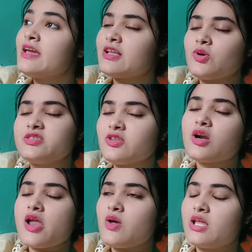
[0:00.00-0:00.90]
এটা তো হচ্ছে
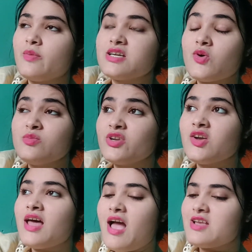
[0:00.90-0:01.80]
তরকারিওয়ালা তবে যখন
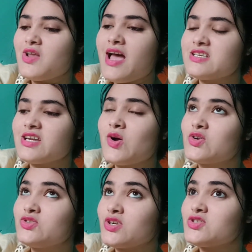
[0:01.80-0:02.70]
মুরগিওয়ালা হাঁসওয়ালা আসে
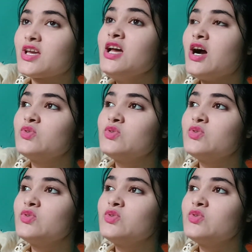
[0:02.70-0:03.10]
কণ্ঠ জোরে জোরে